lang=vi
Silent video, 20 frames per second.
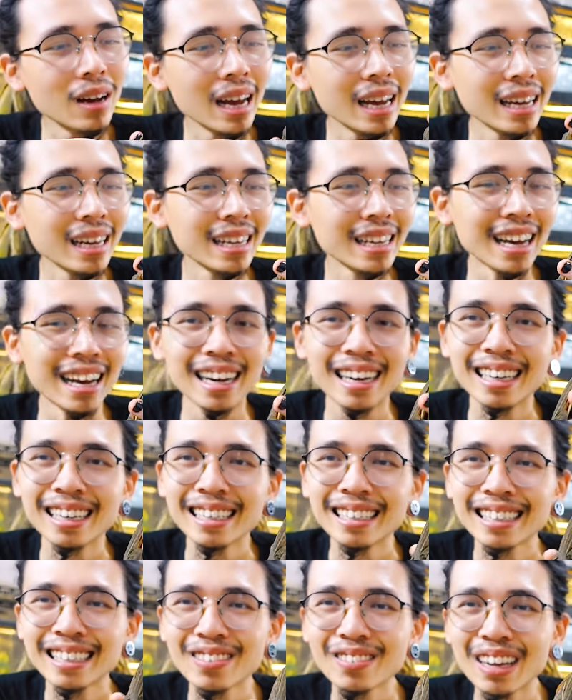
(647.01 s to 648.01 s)
Trông hay nhỉ,
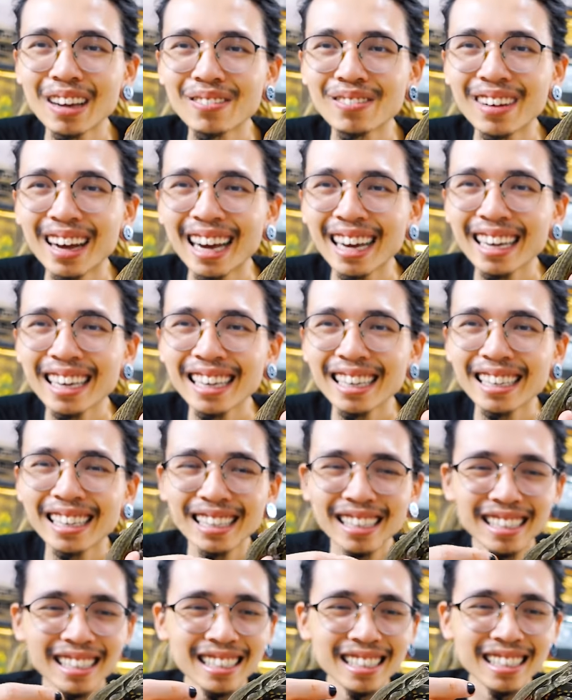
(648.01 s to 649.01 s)
trông đẹp vãi.
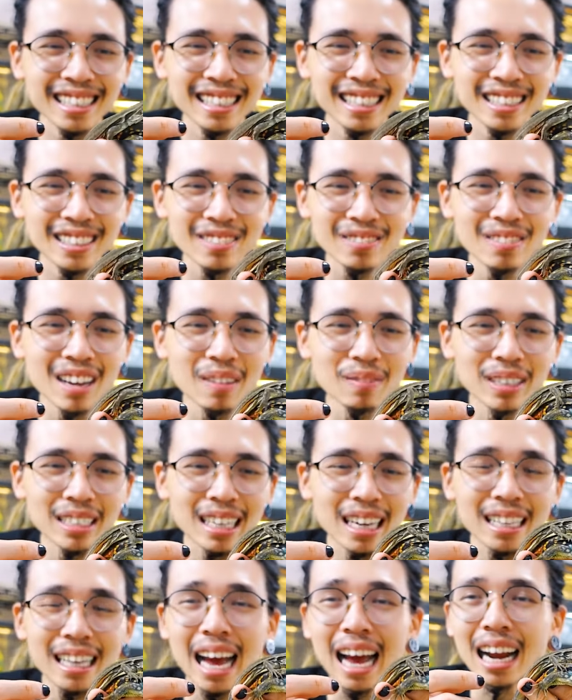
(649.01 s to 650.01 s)
Bây giờ
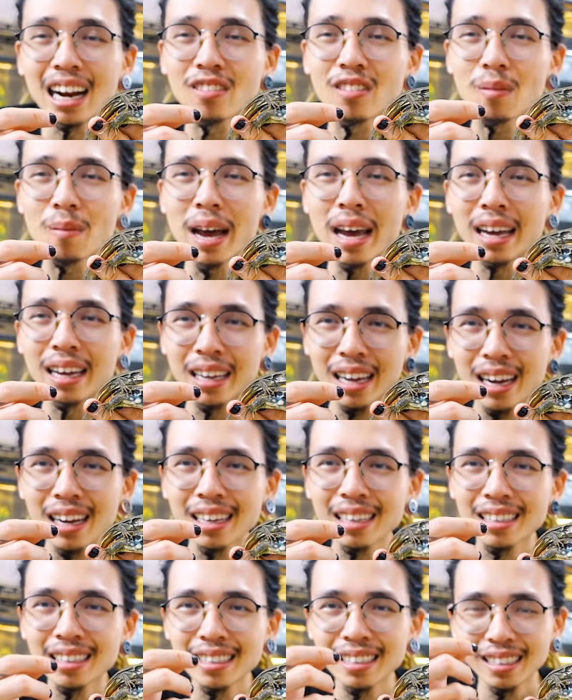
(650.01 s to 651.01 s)
mình sẽ thả nó vào bể
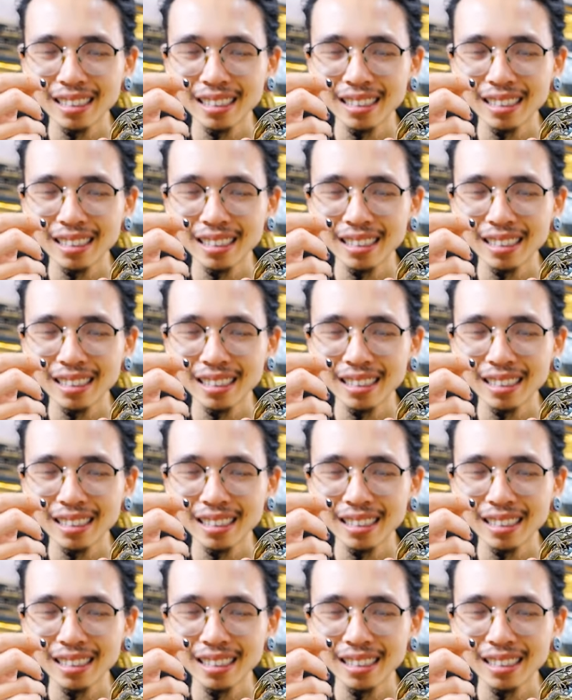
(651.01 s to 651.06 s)
nhá.